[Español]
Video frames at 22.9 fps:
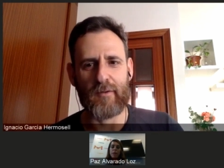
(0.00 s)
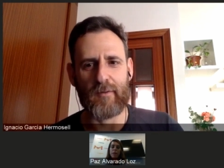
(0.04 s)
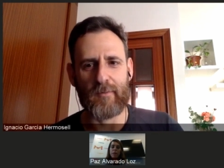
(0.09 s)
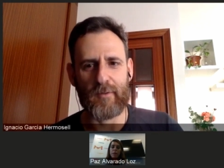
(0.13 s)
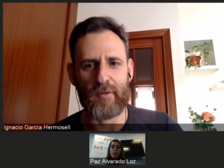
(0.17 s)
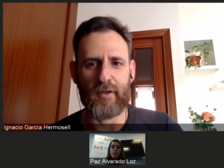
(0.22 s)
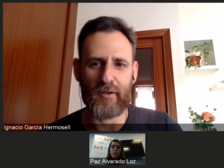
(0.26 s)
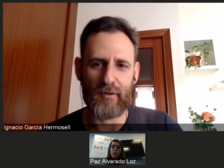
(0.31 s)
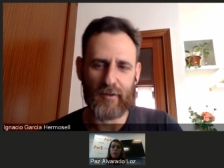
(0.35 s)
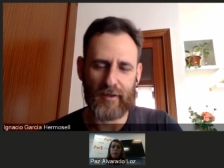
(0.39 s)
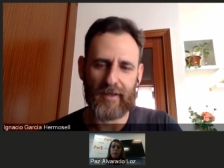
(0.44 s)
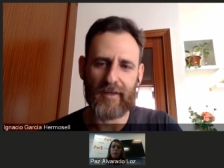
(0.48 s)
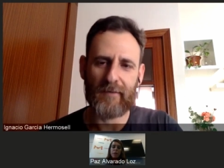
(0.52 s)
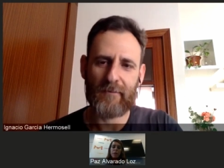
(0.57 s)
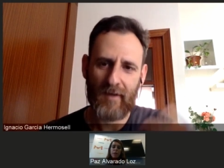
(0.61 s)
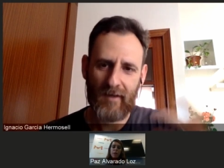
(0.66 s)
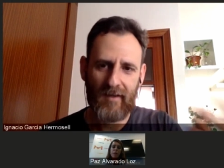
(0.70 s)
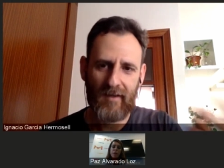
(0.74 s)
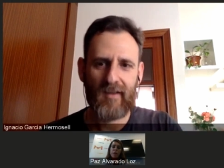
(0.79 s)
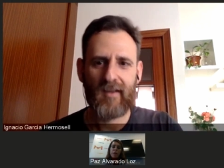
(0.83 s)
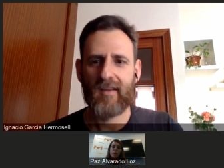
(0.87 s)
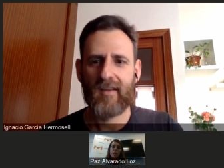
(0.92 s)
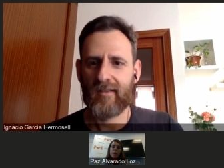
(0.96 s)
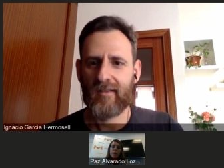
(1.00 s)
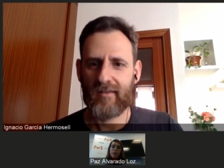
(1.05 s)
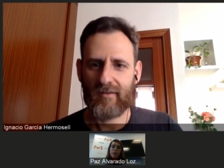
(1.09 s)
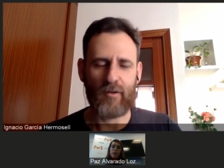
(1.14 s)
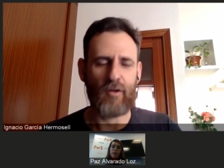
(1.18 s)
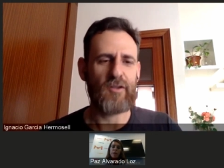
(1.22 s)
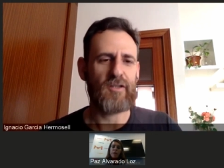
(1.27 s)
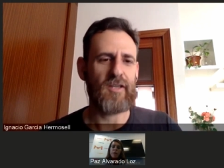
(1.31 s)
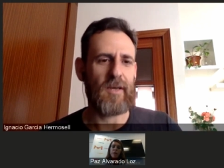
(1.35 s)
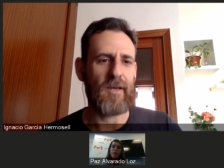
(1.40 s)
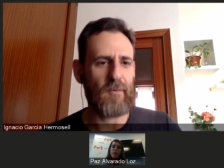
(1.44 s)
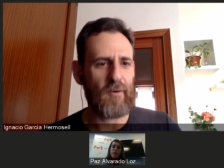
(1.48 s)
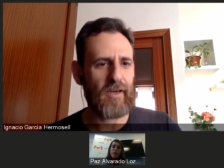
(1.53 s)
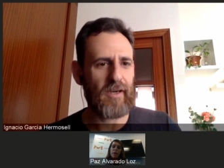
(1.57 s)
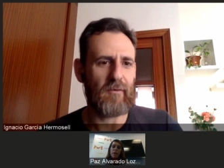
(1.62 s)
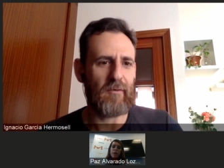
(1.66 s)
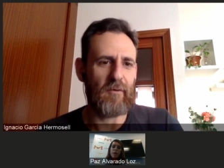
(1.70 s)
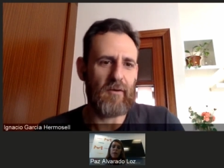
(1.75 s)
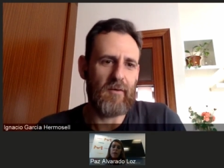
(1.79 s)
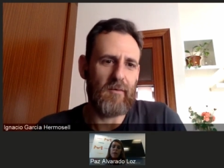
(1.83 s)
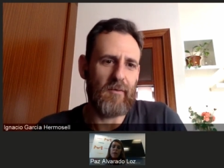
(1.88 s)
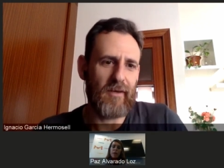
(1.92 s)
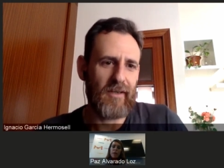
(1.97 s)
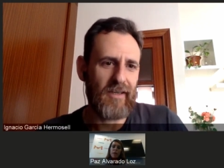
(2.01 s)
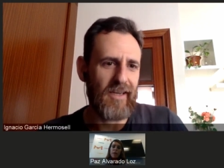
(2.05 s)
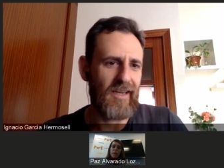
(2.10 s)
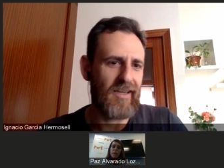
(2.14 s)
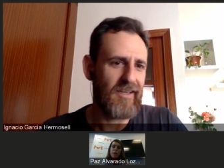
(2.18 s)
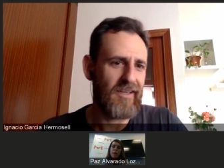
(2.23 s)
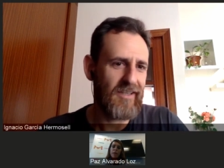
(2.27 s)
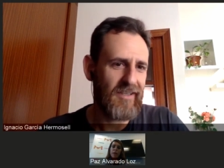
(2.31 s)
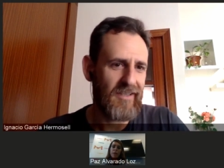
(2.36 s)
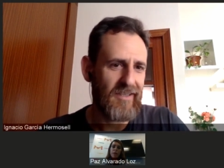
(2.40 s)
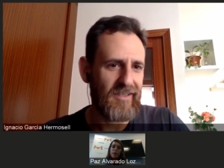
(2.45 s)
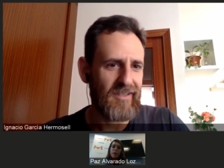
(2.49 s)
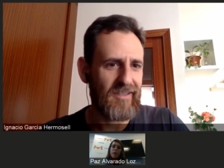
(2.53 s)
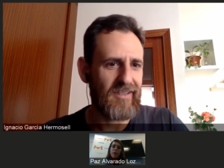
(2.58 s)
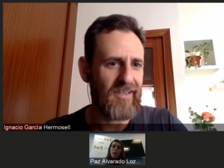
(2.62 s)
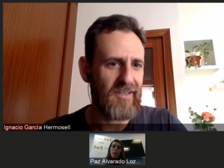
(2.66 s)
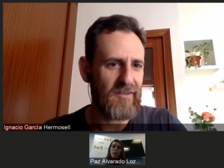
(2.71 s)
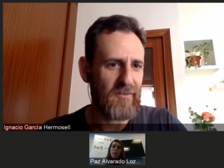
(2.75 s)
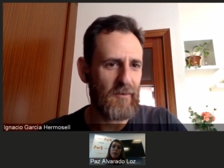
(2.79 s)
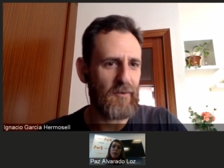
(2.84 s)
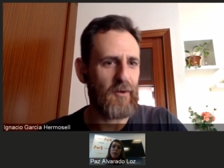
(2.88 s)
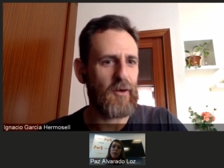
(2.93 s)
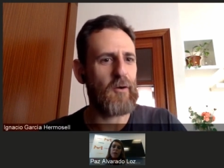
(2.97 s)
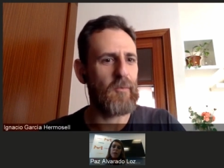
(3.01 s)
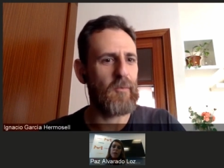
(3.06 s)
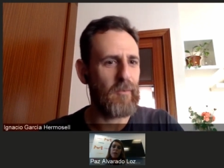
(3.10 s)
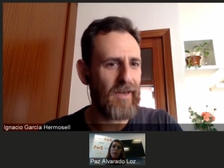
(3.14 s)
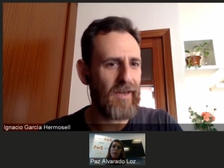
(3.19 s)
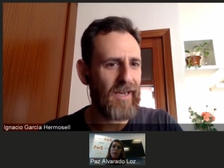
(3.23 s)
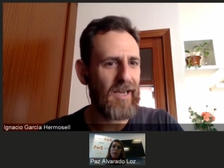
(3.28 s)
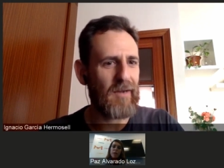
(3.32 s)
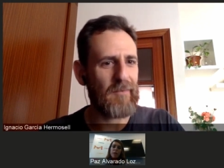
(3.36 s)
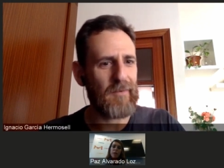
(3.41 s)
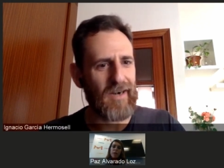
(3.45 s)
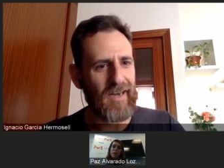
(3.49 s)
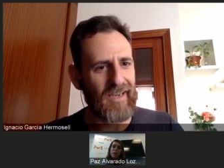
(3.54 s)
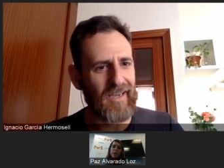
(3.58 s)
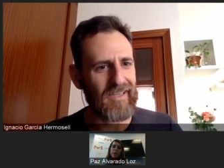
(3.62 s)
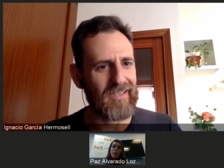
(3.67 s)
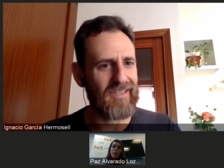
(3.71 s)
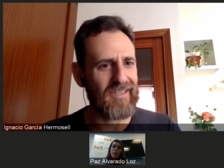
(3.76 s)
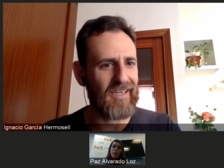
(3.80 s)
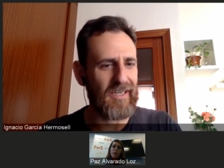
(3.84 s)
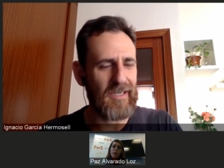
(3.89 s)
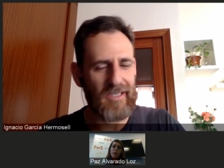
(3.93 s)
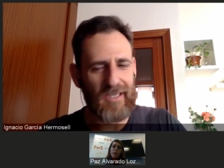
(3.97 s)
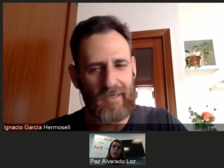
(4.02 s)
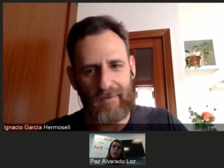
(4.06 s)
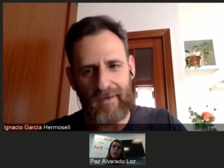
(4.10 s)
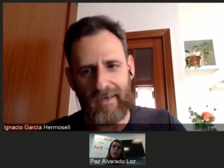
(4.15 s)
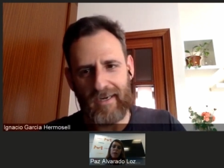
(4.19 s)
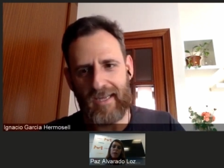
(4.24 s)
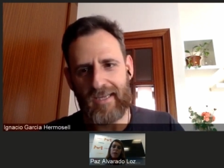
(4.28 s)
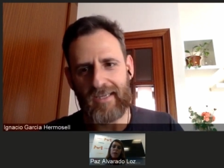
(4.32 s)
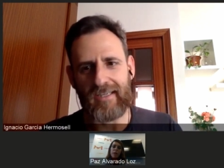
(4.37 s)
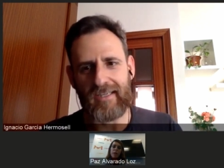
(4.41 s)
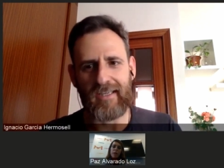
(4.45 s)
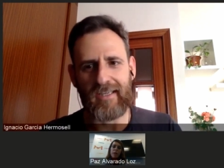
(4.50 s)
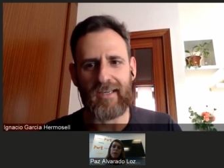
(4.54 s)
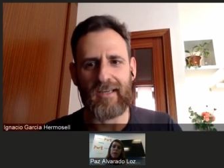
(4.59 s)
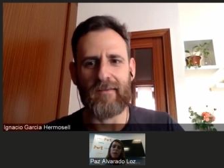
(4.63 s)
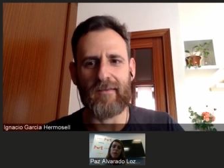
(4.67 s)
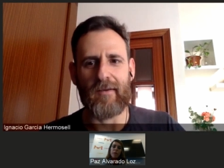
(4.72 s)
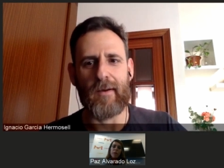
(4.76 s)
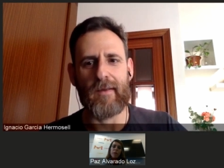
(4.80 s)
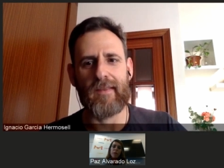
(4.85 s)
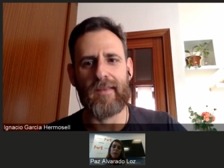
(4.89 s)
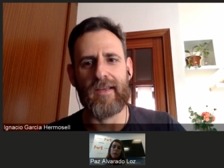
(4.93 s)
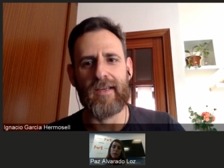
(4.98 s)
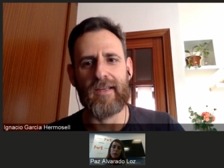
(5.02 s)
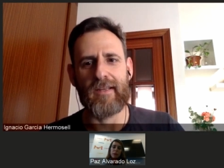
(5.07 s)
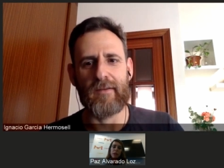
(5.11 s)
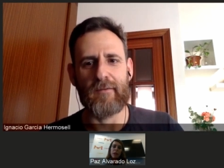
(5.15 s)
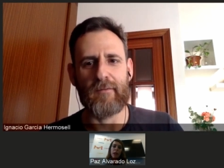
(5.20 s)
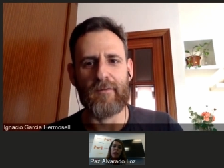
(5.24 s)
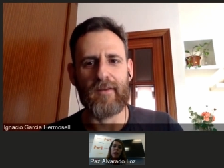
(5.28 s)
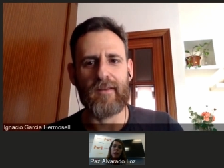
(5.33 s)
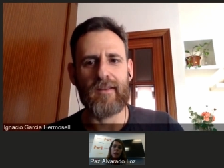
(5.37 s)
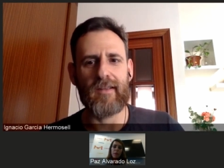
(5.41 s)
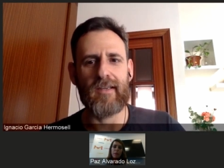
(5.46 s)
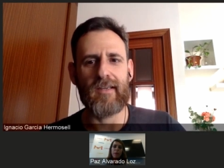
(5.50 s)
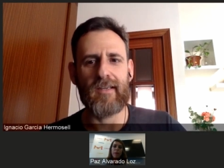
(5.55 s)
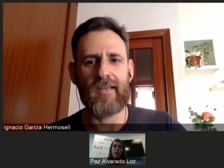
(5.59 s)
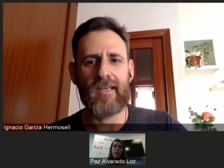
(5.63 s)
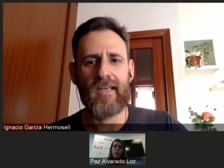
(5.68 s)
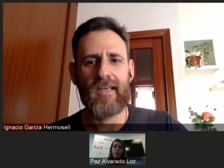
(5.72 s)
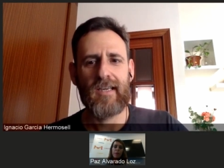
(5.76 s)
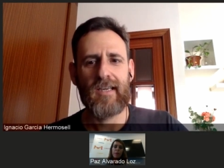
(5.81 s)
Pero creo que todos sabemos que, bueno, pues que hay situaciones complejas para la gente aquí, trabajar aquí a veces es difícil